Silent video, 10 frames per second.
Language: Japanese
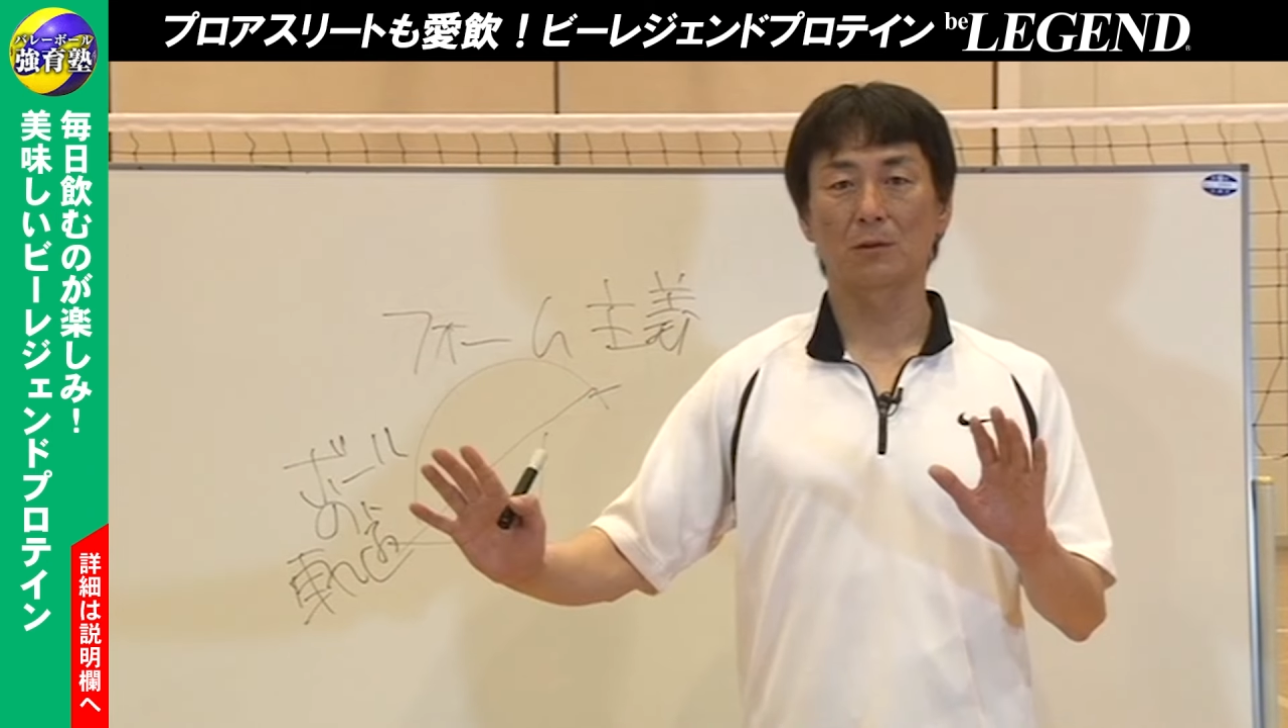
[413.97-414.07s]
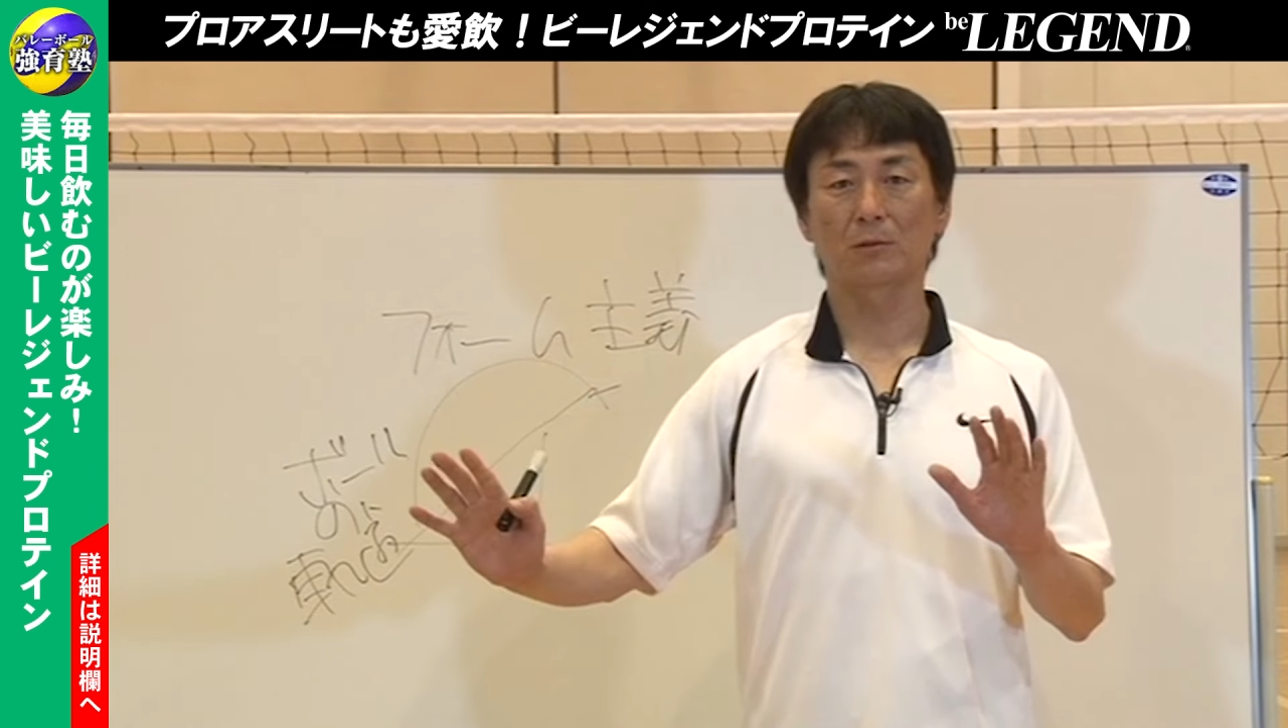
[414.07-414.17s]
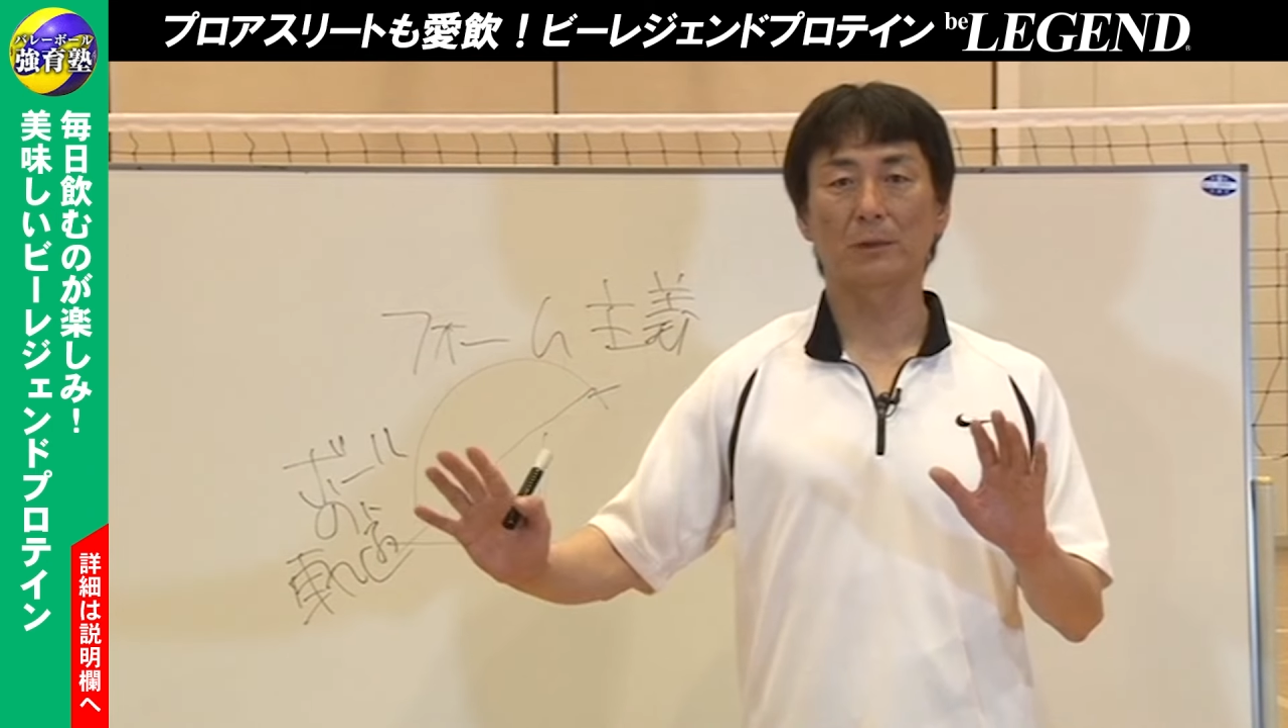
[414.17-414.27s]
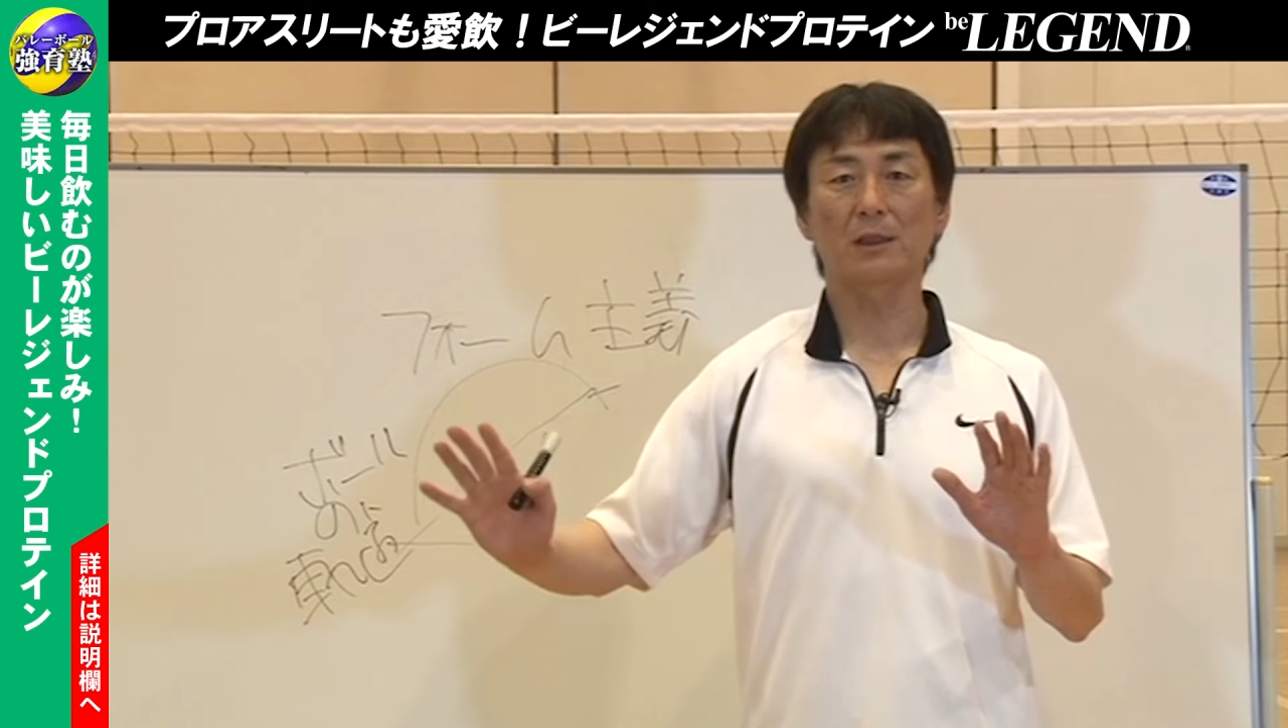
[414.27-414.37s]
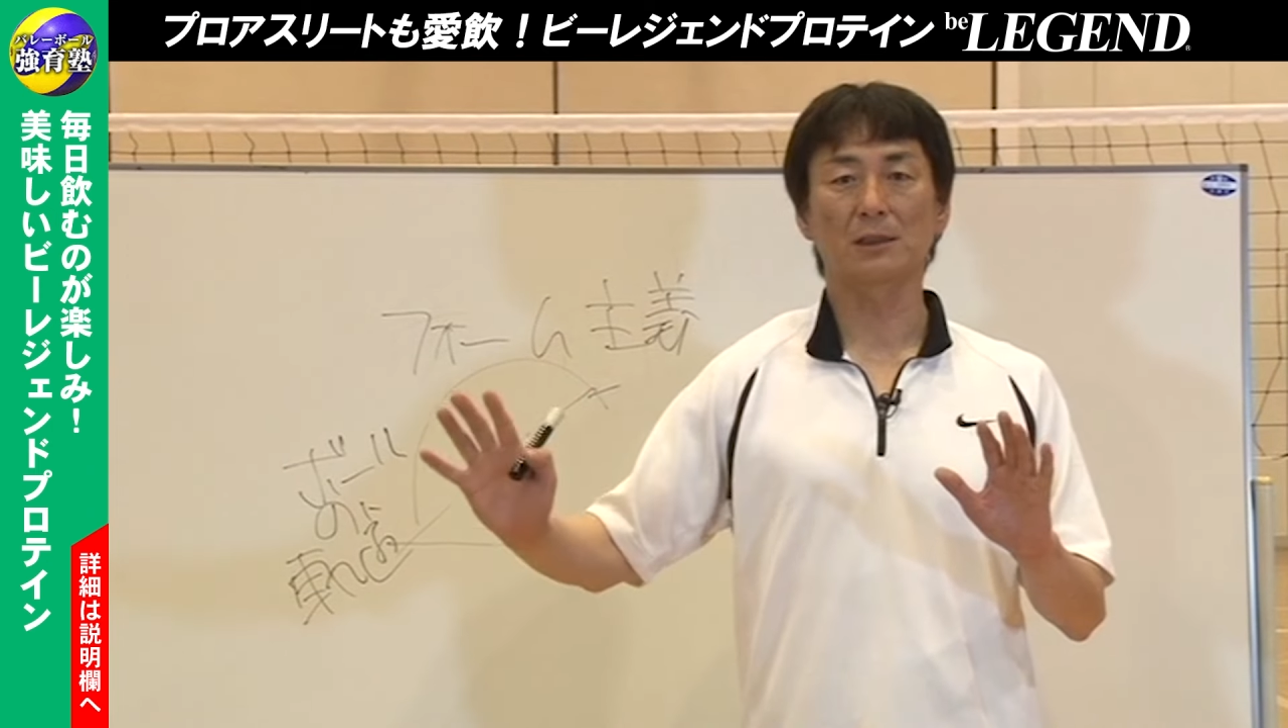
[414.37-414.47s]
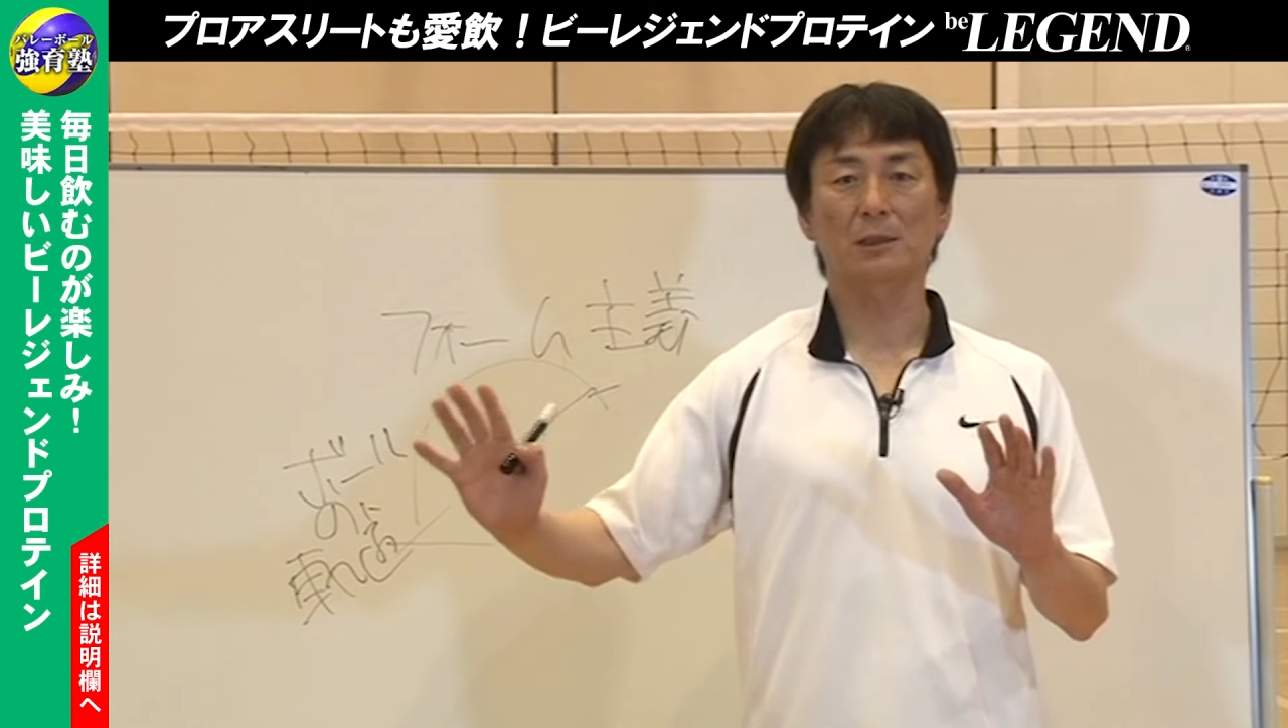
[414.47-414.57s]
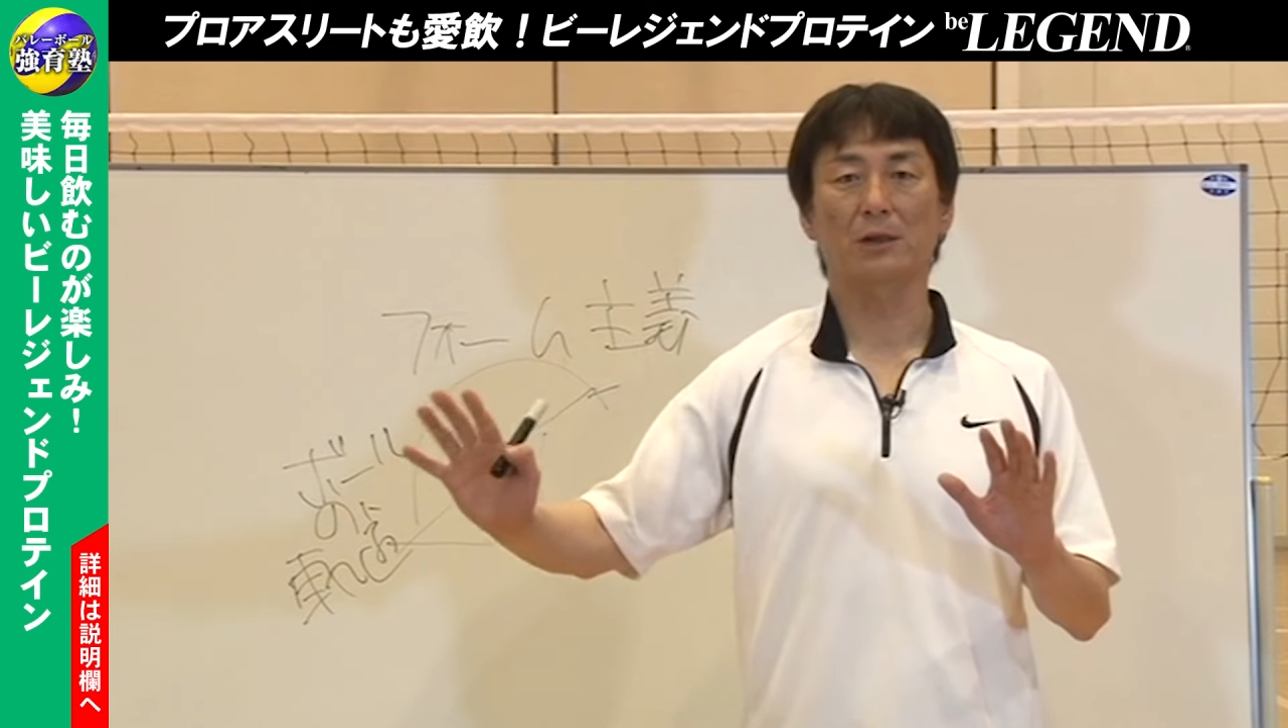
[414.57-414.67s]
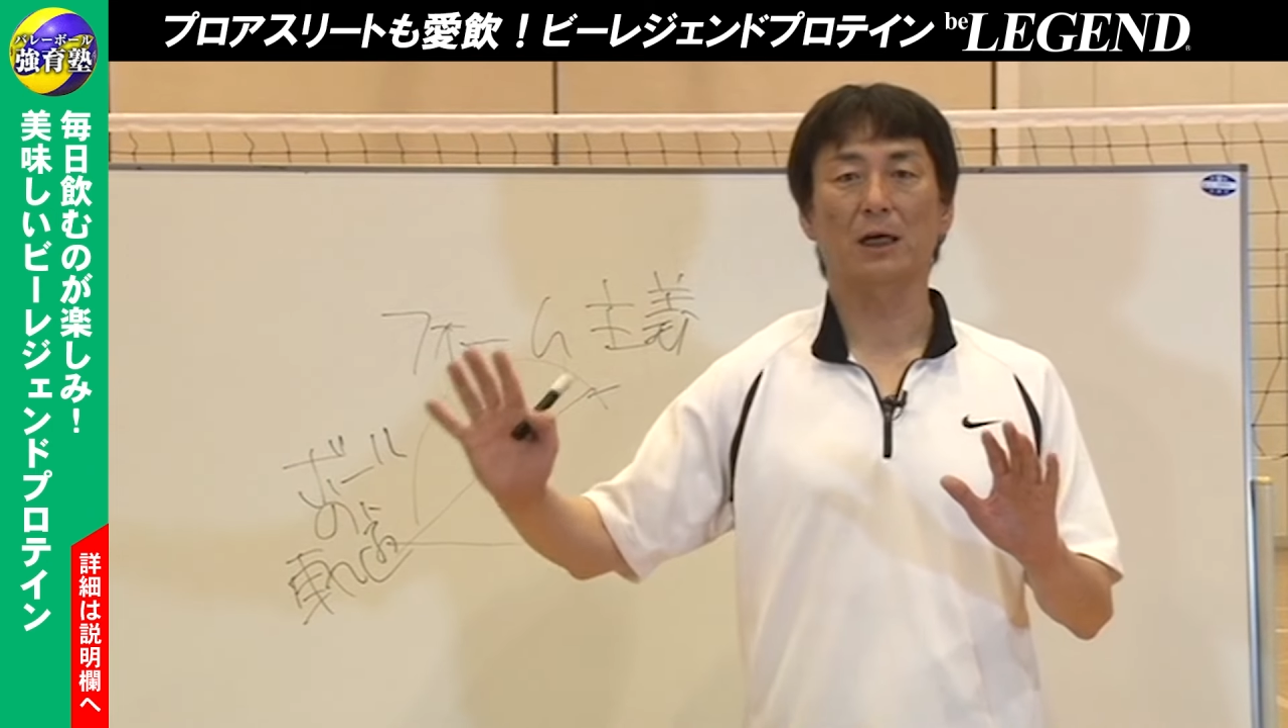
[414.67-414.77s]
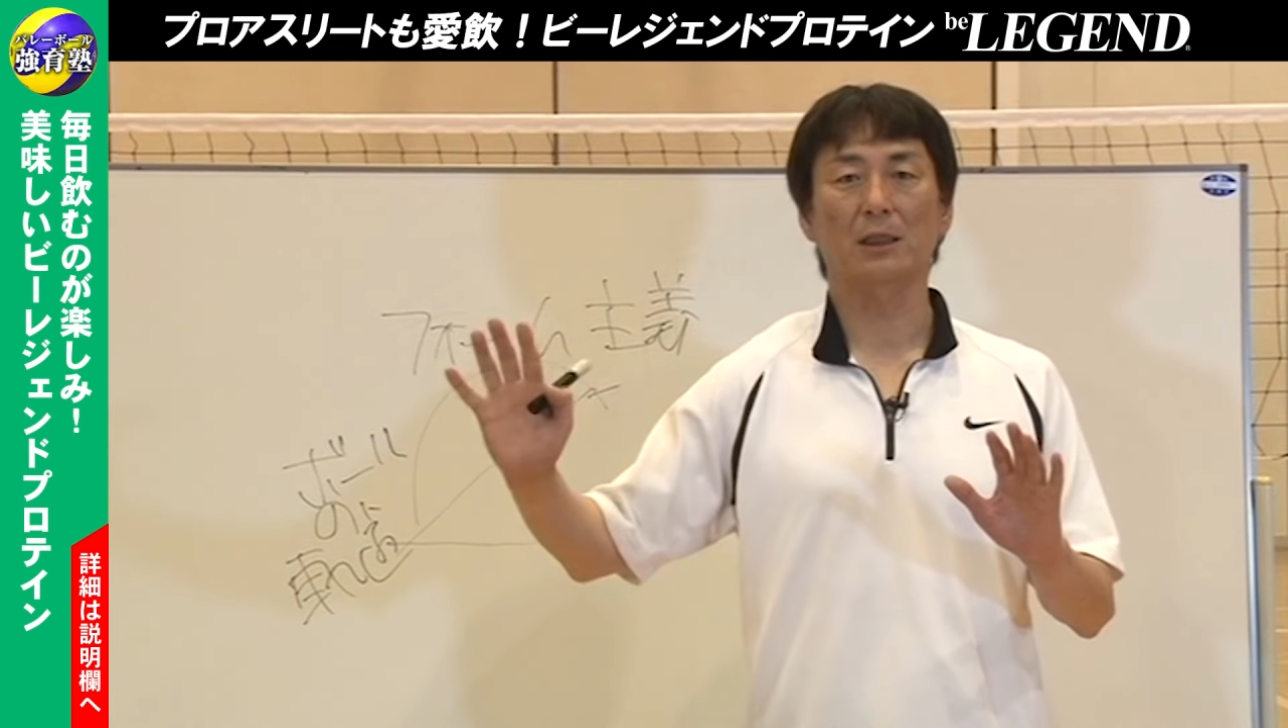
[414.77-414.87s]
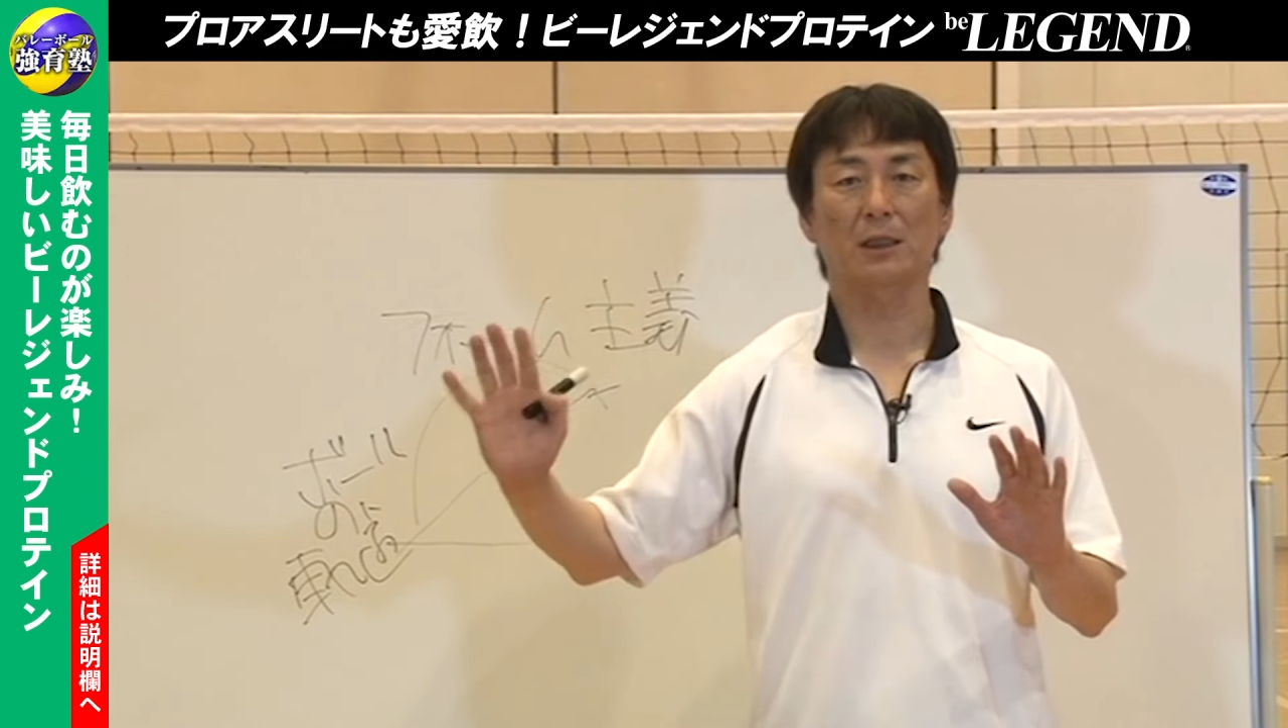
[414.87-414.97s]
上手い
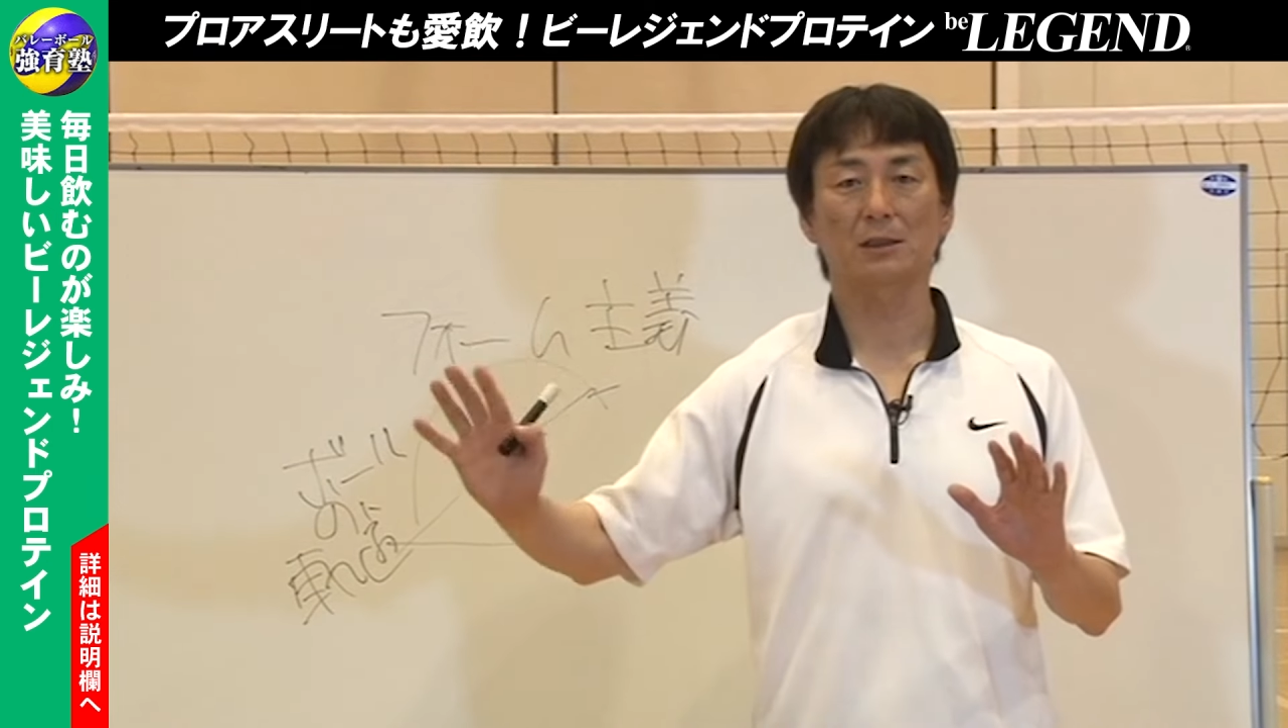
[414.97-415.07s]
選手は